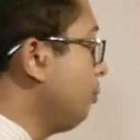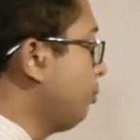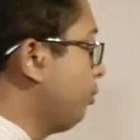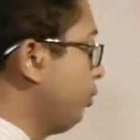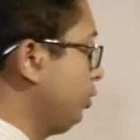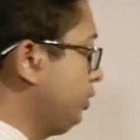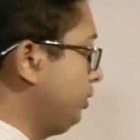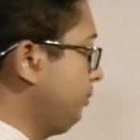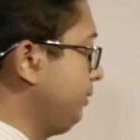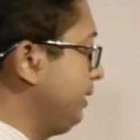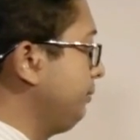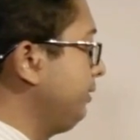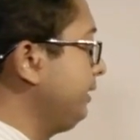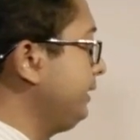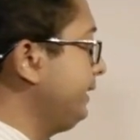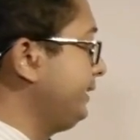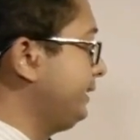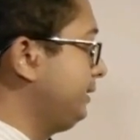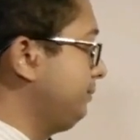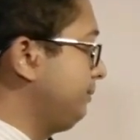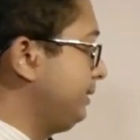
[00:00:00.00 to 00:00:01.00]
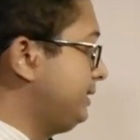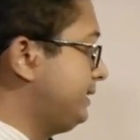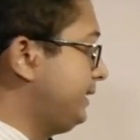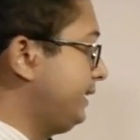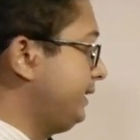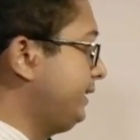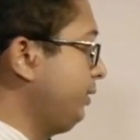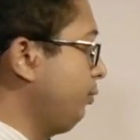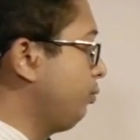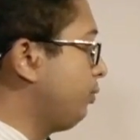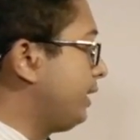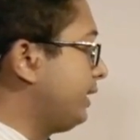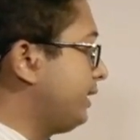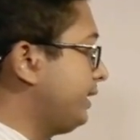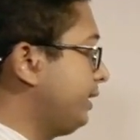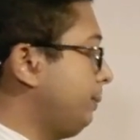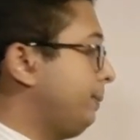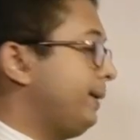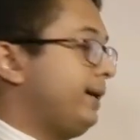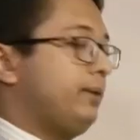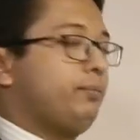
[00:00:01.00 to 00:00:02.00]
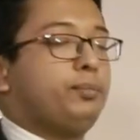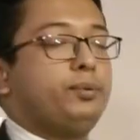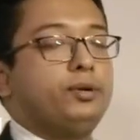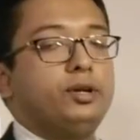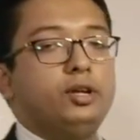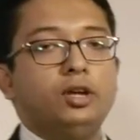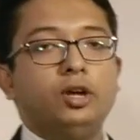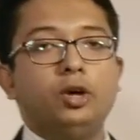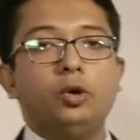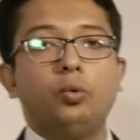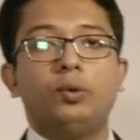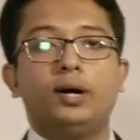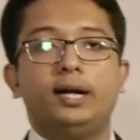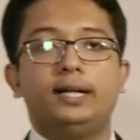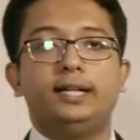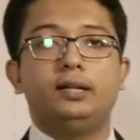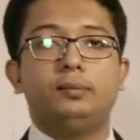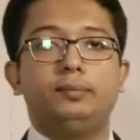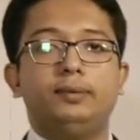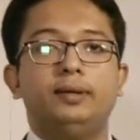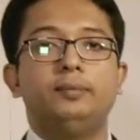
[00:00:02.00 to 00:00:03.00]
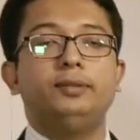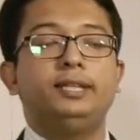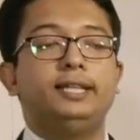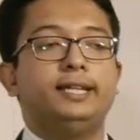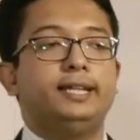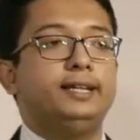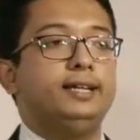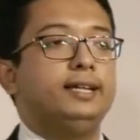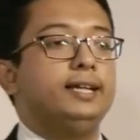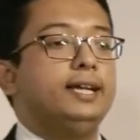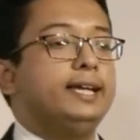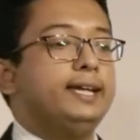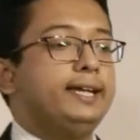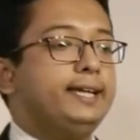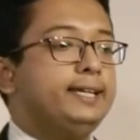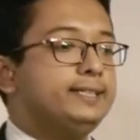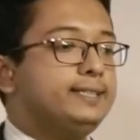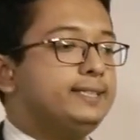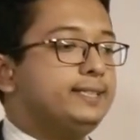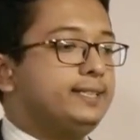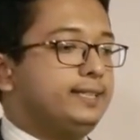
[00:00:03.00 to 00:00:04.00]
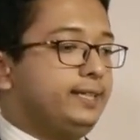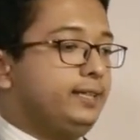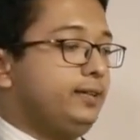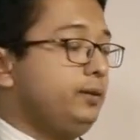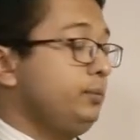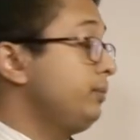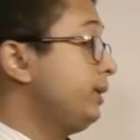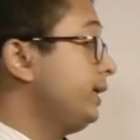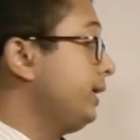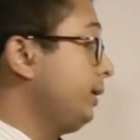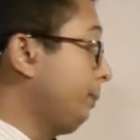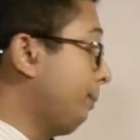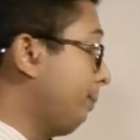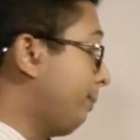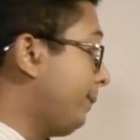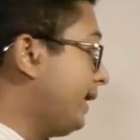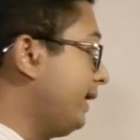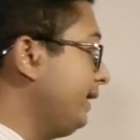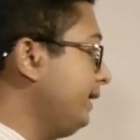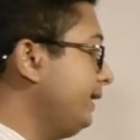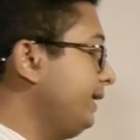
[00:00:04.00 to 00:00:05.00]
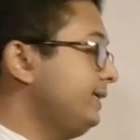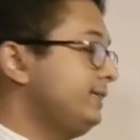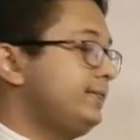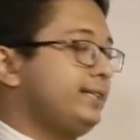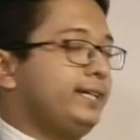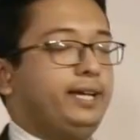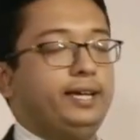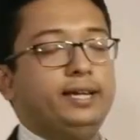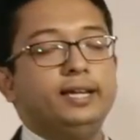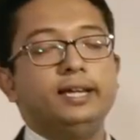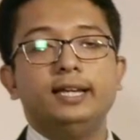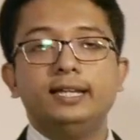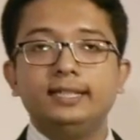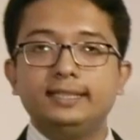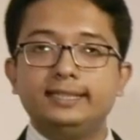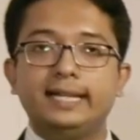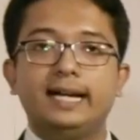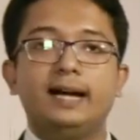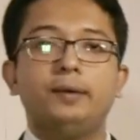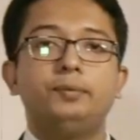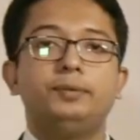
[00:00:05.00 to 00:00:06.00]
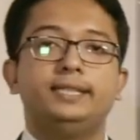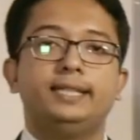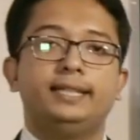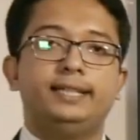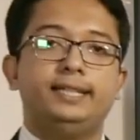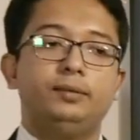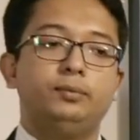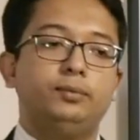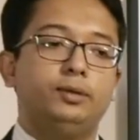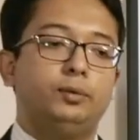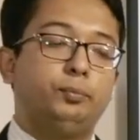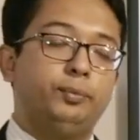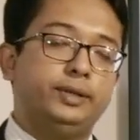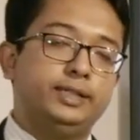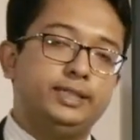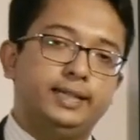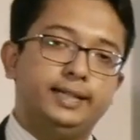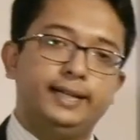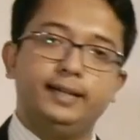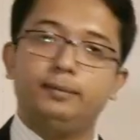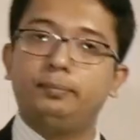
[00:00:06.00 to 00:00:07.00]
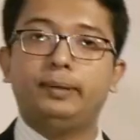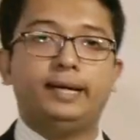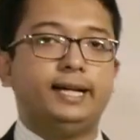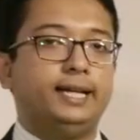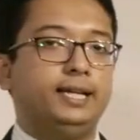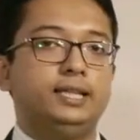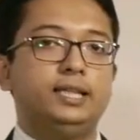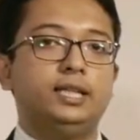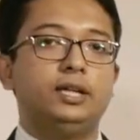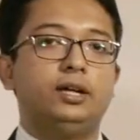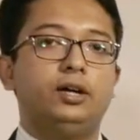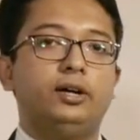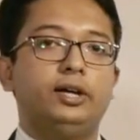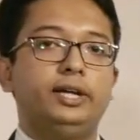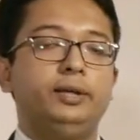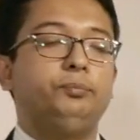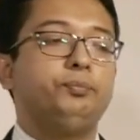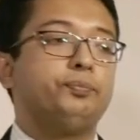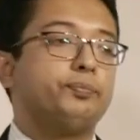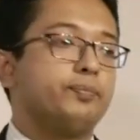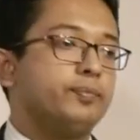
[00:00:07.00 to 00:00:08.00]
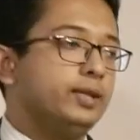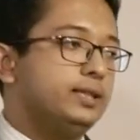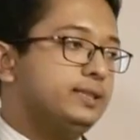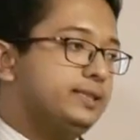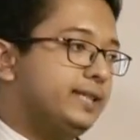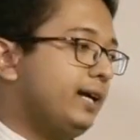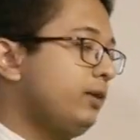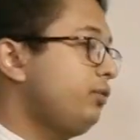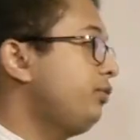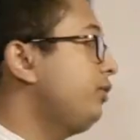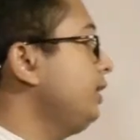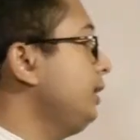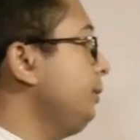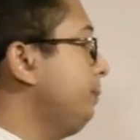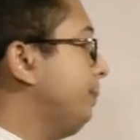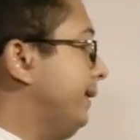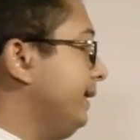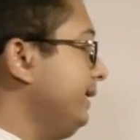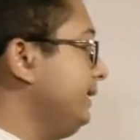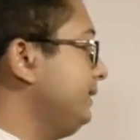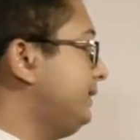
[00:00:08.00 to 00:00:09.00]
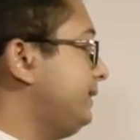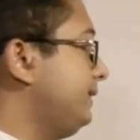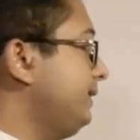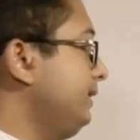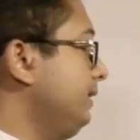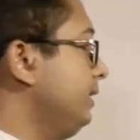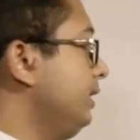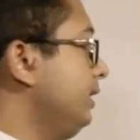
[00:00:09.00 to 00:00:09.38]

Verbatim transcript: প্রথমে আমরা দেখতে পাচ্ছি একটি ওয়াটার পাম্প ওয়াটার পাম্প দিয়ে ইঞ্জিনের মানে পানির যেই চাপ সেটি প্রেশারকে বাড়িয়ে দেওয়া হয় যার ফলে পানিটি